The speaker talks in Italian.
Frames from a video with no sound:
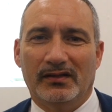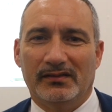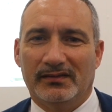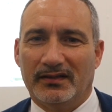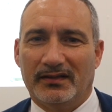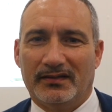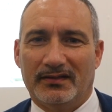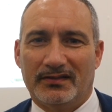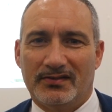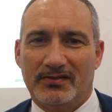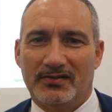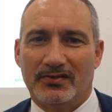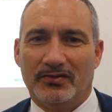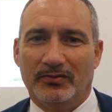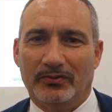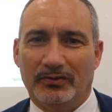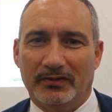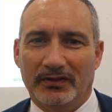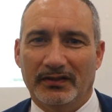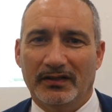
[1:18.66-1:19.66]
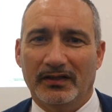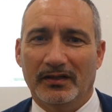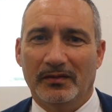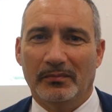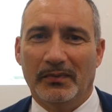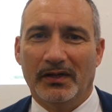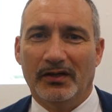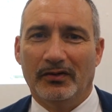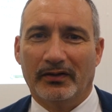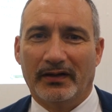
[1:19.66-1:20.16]
alterazioni del
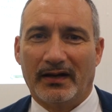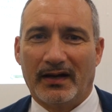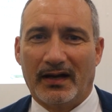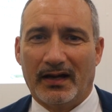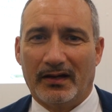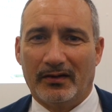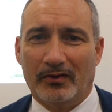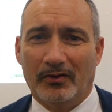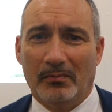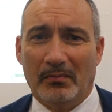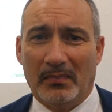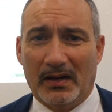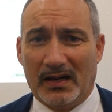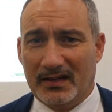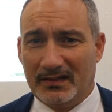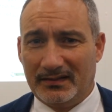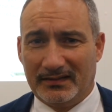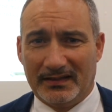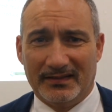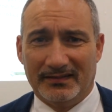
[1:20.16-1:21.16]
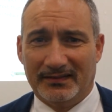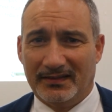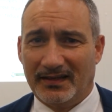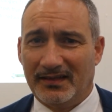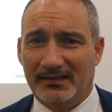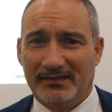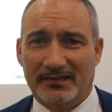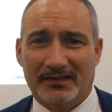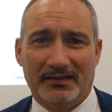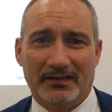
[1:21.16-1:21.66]
melograno, ma tante
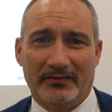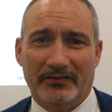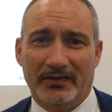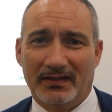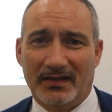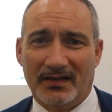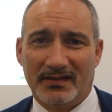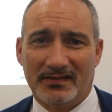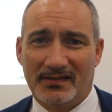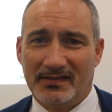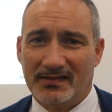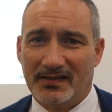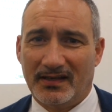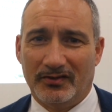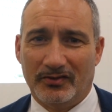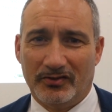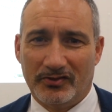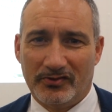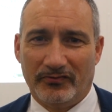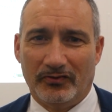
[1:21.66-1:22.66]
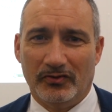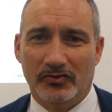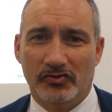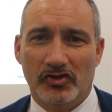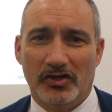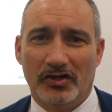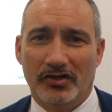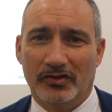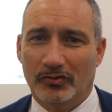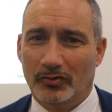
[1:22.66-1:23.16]
altre proprie attività si stanno
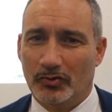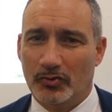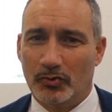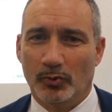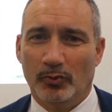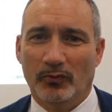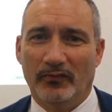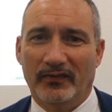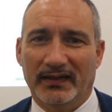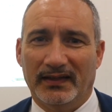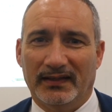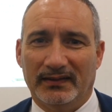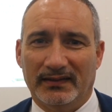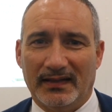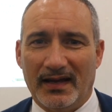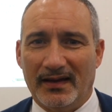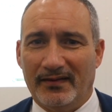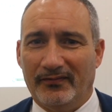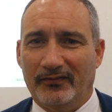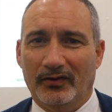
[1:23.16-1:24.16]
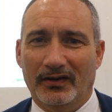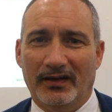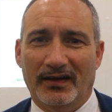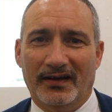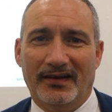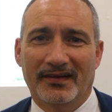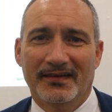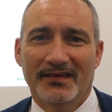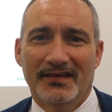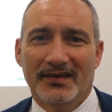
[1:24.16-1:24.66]
svolgendo su
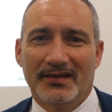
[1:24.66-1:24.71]
Tavola,